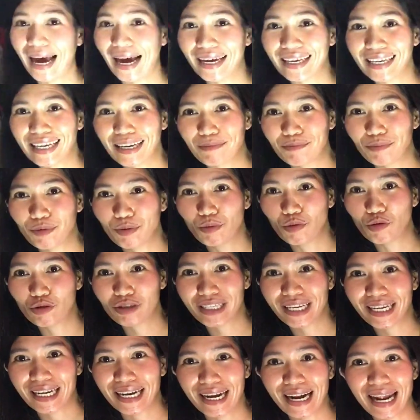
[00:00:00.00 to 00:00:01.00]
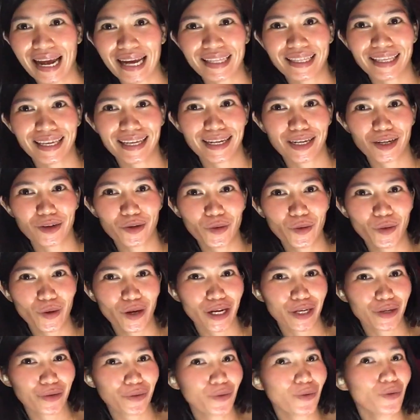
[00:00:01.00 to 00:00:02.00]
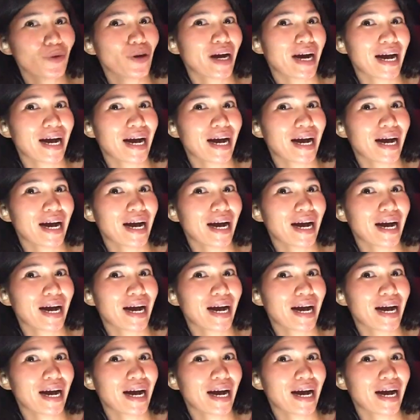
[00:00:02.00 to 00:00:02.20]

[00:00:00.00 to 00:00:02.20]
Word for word: Ayan, bubuksan na natin kung ano